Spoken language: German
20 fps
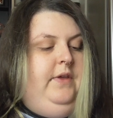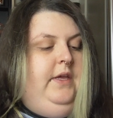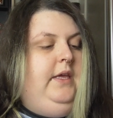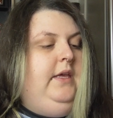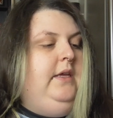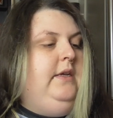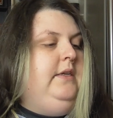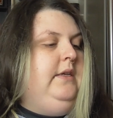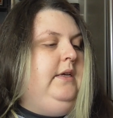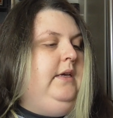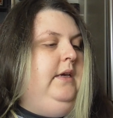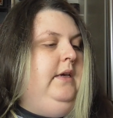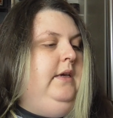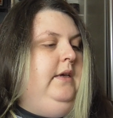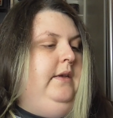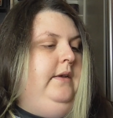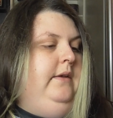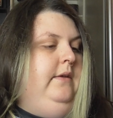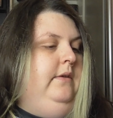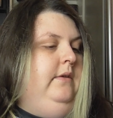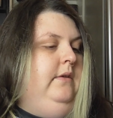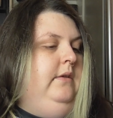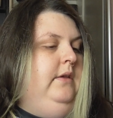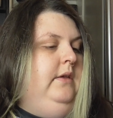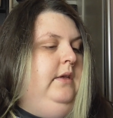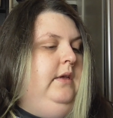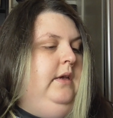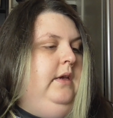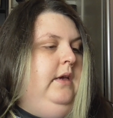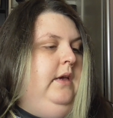wir hier drin
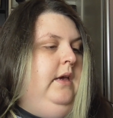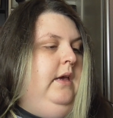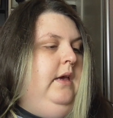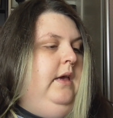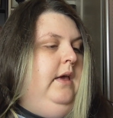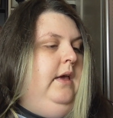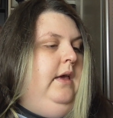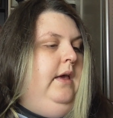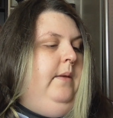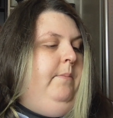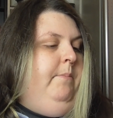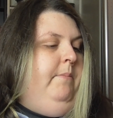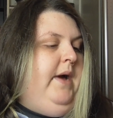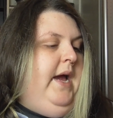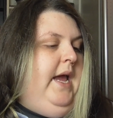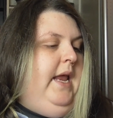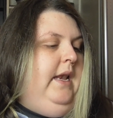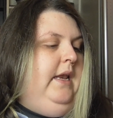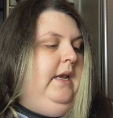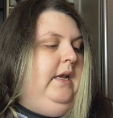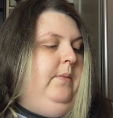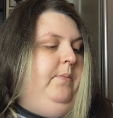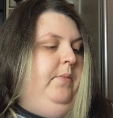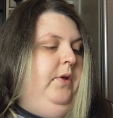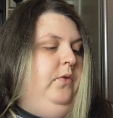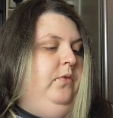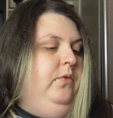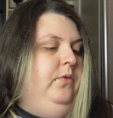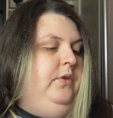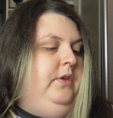My Little
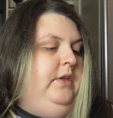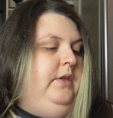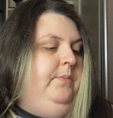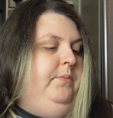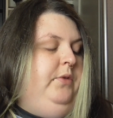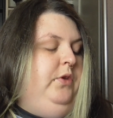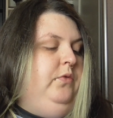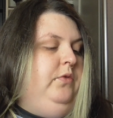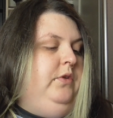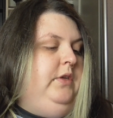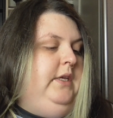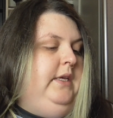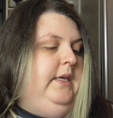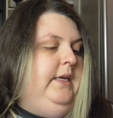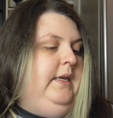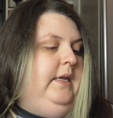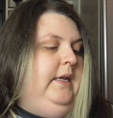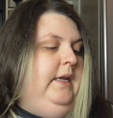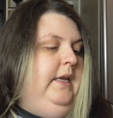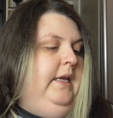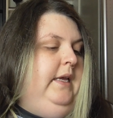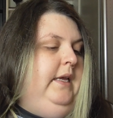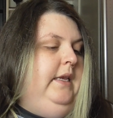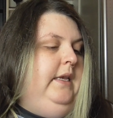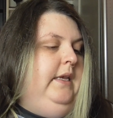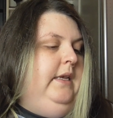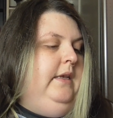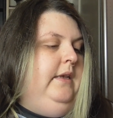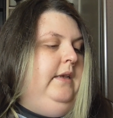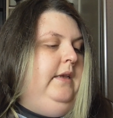Beauty, Beauty
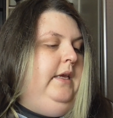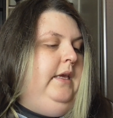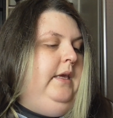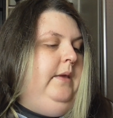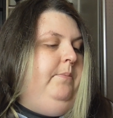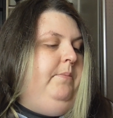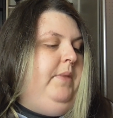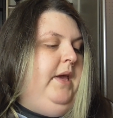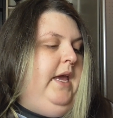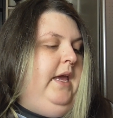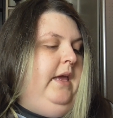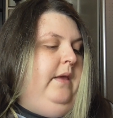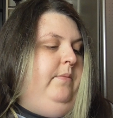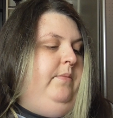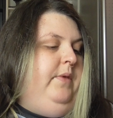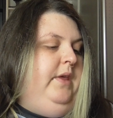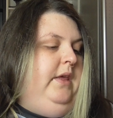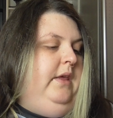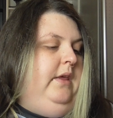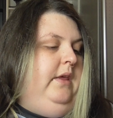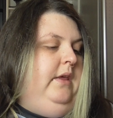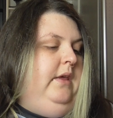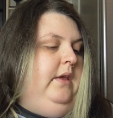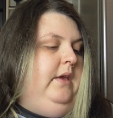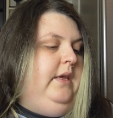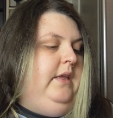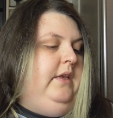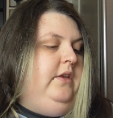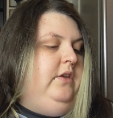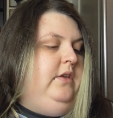Cleany
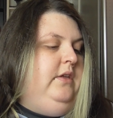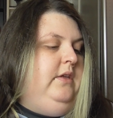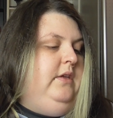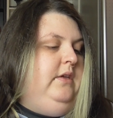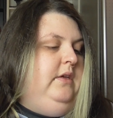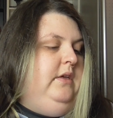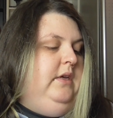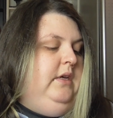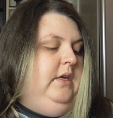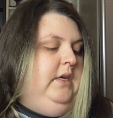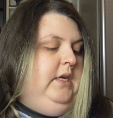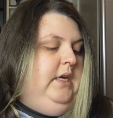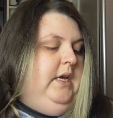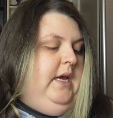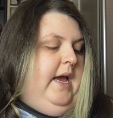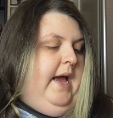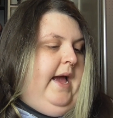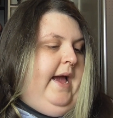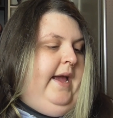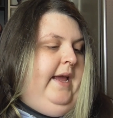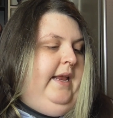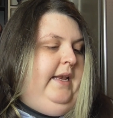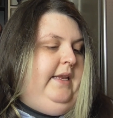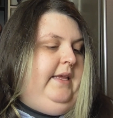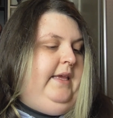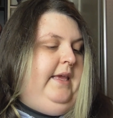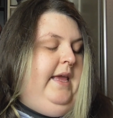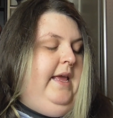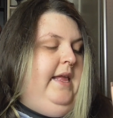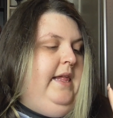Baby ein
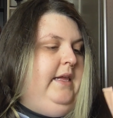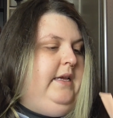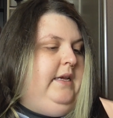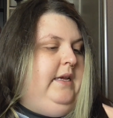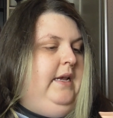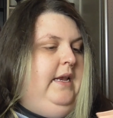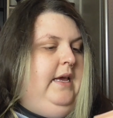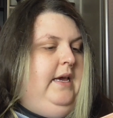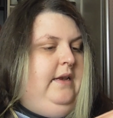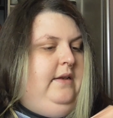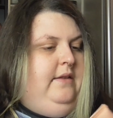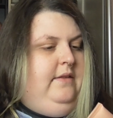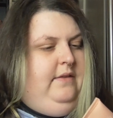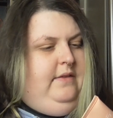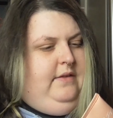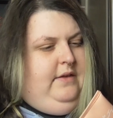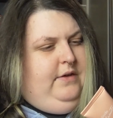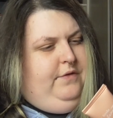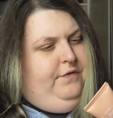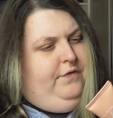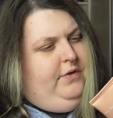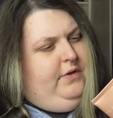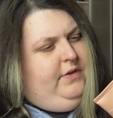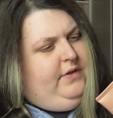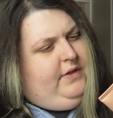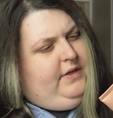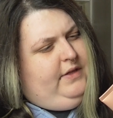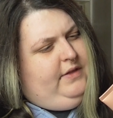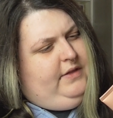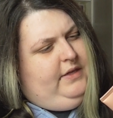Gel-Cleanser
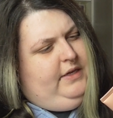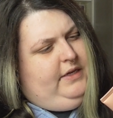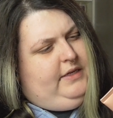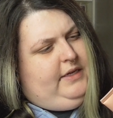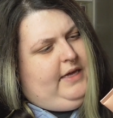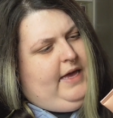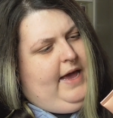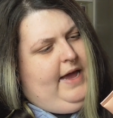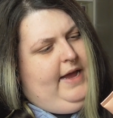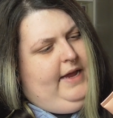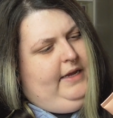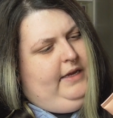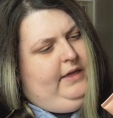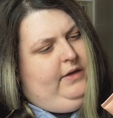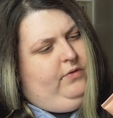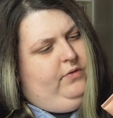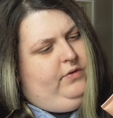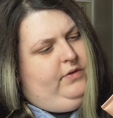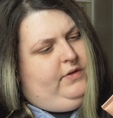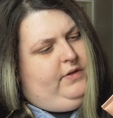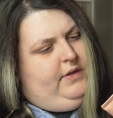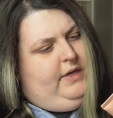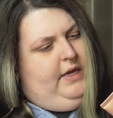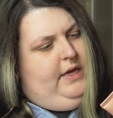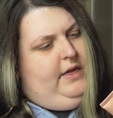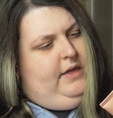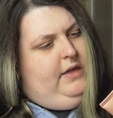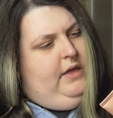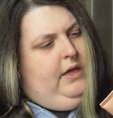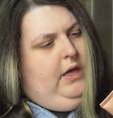fürs Gesicht.
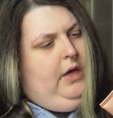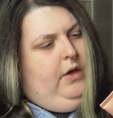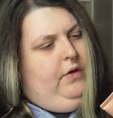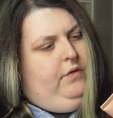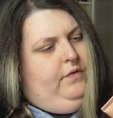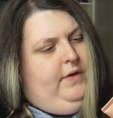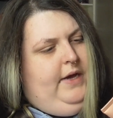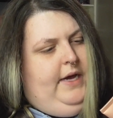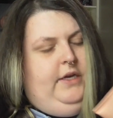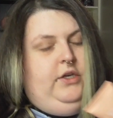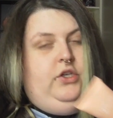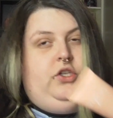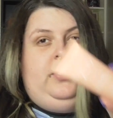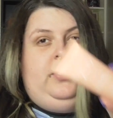Reinigungsgel für einen